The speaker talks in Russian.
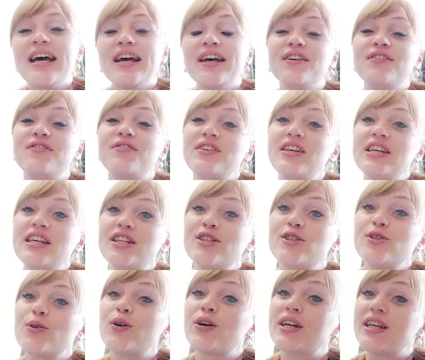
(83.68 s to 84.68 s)

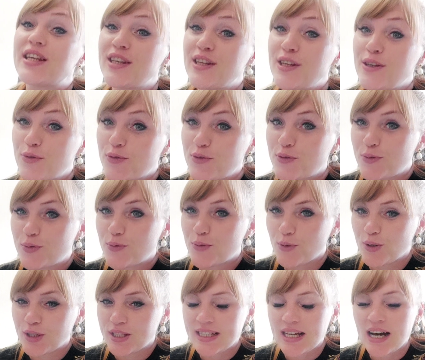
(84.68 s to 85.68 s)
видео и
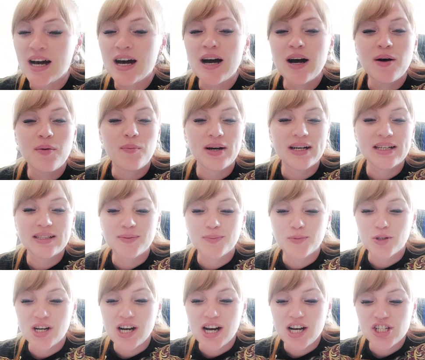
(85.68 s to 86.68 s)
фото.
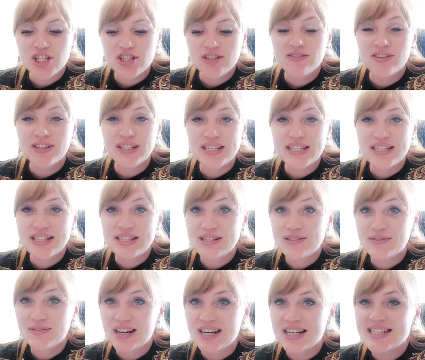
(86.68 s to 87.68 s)
Поэтому каждого из
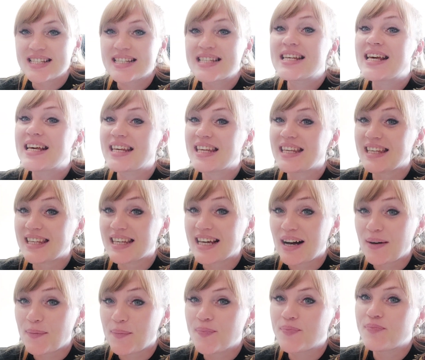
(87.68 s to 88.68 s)
вас
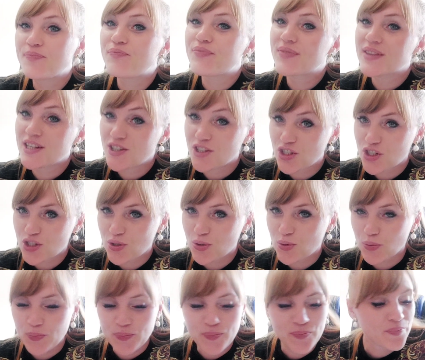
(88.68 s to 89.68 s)
я
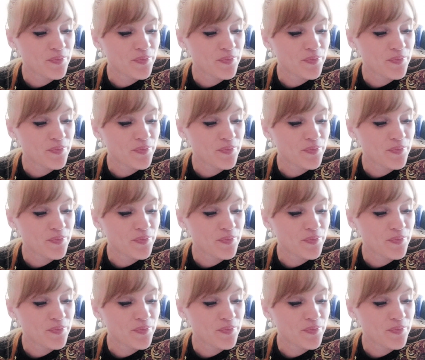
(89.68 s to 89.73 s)
жду.